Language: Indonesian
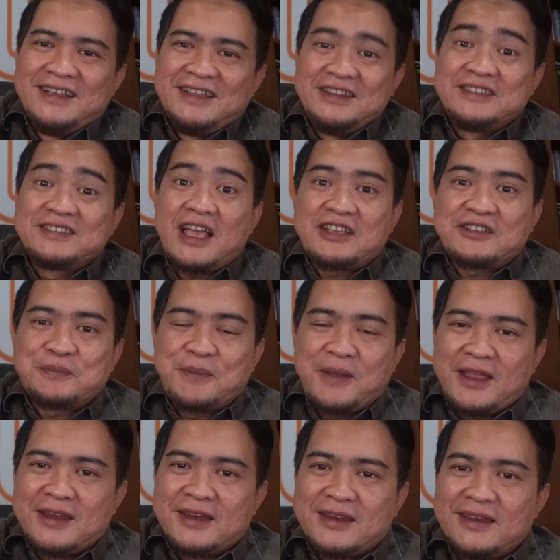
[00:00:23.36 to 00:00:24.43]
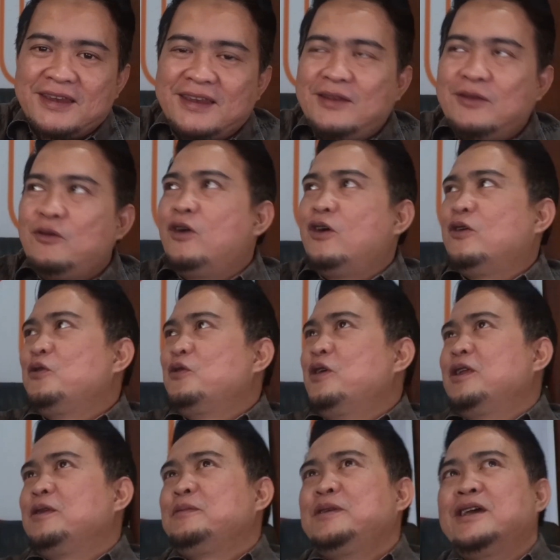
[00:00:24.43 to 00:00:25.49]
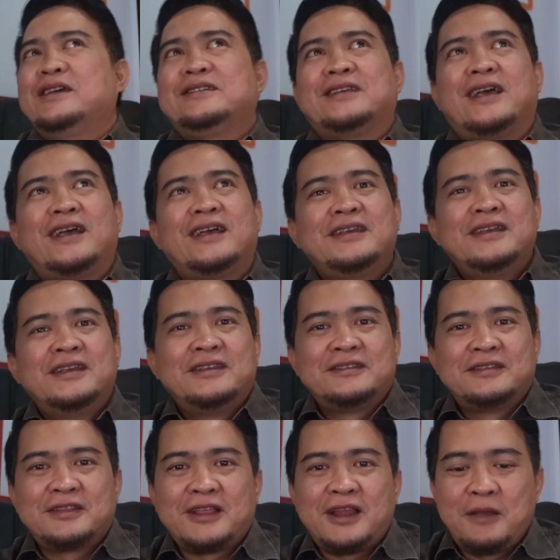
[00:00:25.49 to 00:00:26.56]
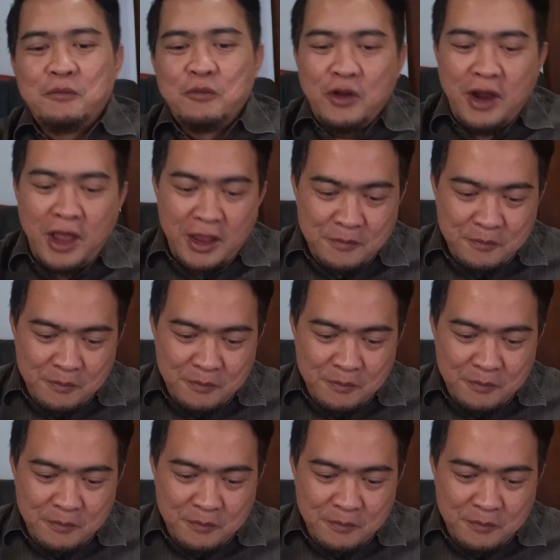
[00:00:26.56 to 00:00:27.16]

Disuspend. Oh luar biasa. Setelah mulai